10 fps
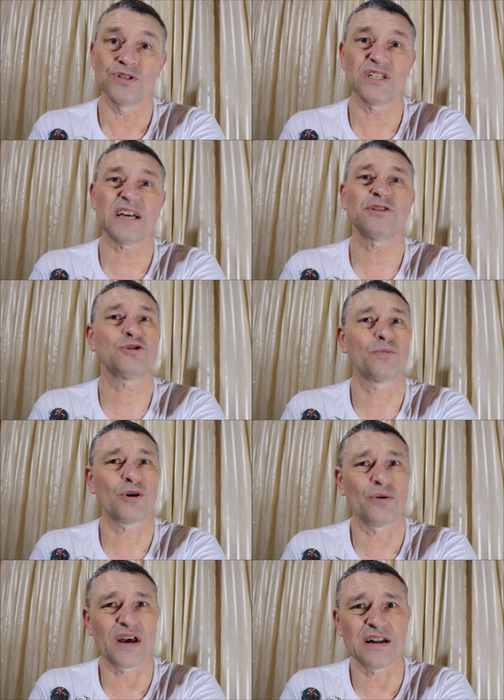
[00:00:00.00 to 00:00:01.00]
se é que
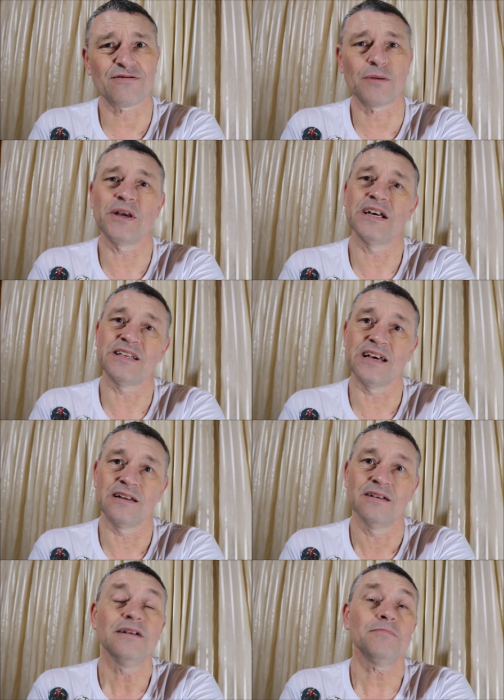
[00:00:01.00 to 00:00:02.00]
sobrou alguém na família dele.